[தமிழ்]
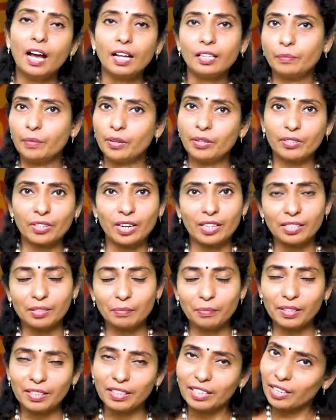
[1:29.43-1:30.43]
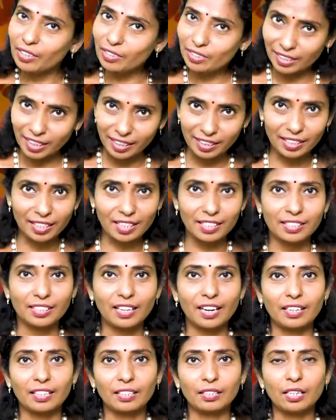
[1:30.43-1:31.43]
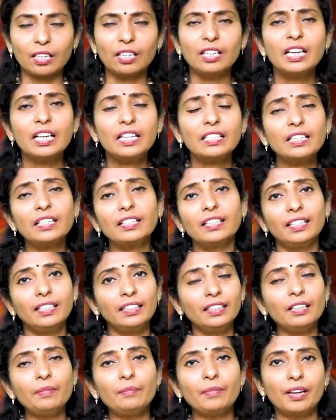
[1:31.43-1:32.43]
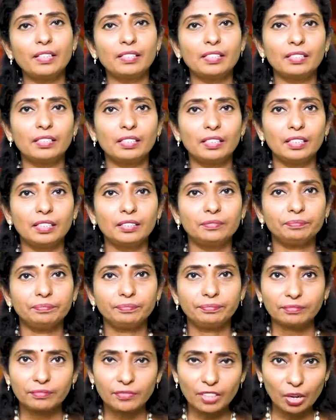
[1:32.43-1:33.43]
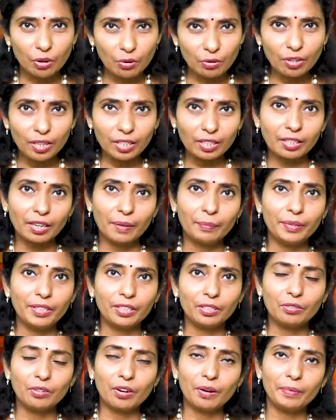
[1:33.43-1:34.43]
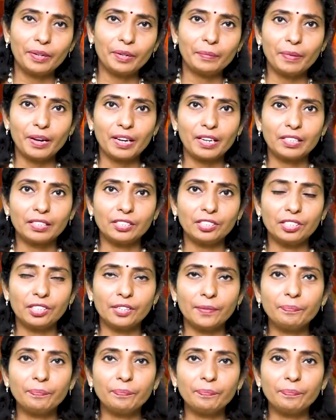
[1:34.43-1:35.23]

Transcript: அது மாதிரி ராசின்னு பார்த்திங்கன்னா அது கடகராசிக்காரங்க தான் ஸோ இந்த மாதத்தில் உங்களுக்கு எப்படி இருக்கும் அப்படின்னு பார்க்குறச்ச